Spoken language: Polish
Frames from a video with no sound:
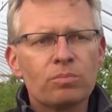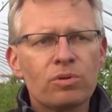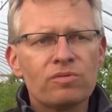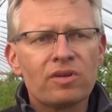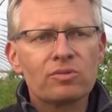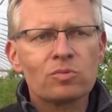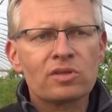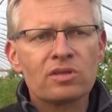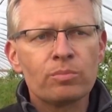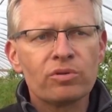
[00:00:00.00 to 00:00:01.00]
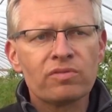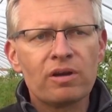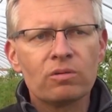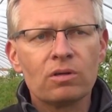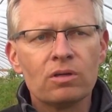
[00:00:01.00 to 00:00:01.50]
poliwersum e,
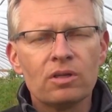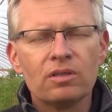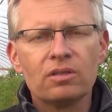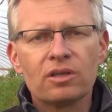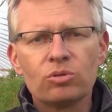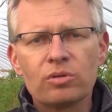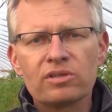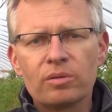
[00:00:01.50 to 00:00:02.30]
zastępowało niektóre